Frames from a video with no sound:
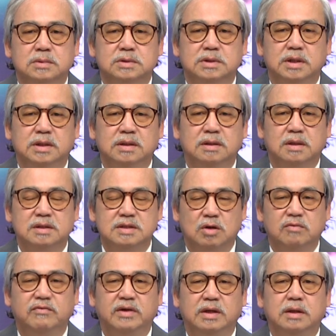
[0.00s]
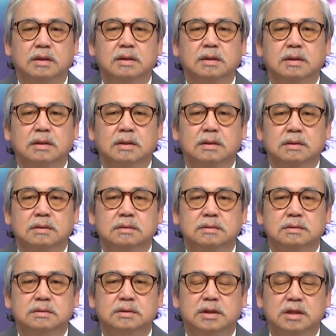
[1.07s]
Xin kính chào quý vị.
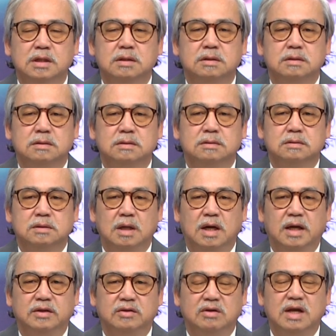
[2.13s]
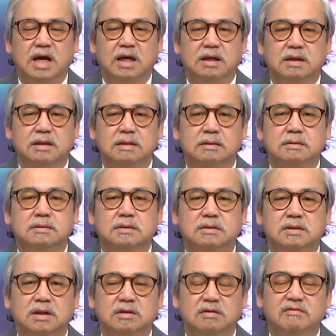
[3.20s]
Duy Đức hân hạnh trở lại chương
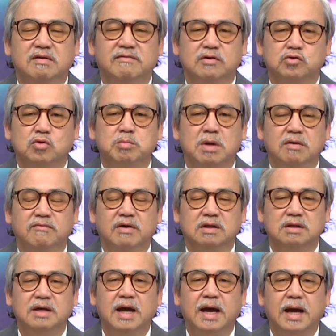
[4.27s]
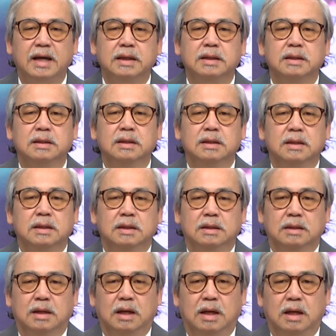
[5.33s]
trình tử vi và số mệnh phần thứ hai.
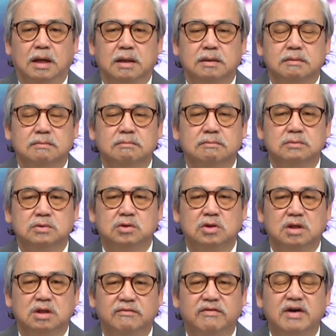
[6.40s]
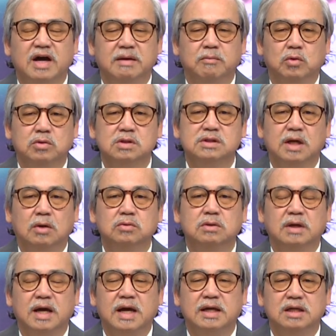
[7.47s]
À, chương trình được phát hành mỗi thứ sáu
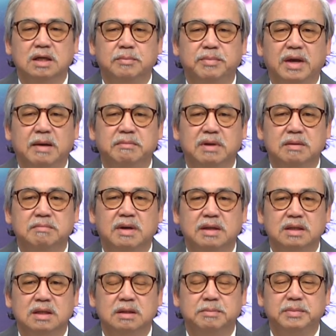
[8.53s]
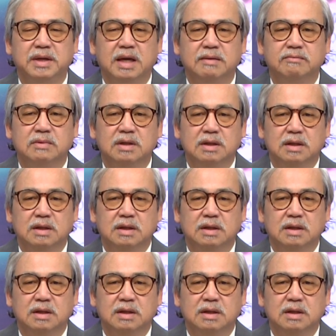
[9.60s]
từ 2 giờ PM đến 3 giờ PM.